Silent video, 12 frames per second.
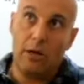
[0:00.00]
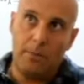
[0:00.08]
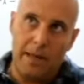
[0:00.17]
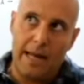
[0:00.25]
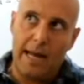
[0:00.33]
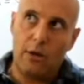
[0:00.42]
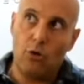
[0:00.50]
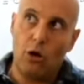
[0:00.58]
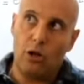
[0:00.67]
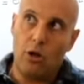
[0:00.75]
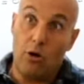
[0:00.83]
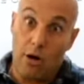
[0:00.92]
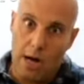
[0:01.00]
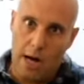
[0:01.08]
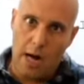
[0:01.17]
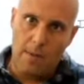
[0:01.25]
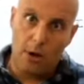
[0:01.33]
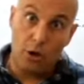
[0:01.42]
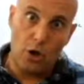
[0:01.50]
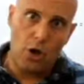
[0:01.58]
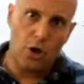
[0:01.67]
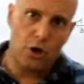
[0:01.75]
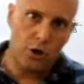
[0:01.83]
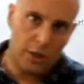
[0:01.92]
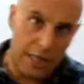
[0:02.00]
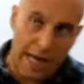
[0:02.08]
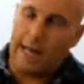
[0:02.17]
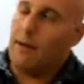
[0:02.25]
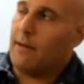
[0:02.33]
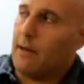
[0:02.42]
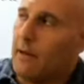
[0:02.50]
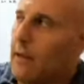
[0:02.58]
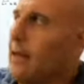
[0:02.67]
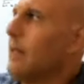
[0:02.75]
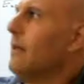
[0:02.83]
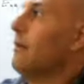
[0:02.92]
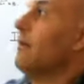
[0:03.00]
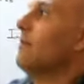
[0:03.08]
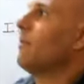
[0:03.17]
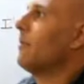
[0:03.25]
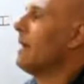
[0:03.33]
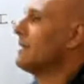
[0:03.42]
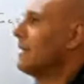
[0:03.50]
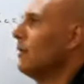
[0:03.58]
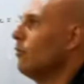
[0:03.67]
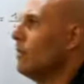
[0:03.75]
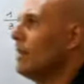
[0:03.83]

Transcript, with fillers: ripeto, il teorema di Eugensteiner, perché chiaramente è importante che in un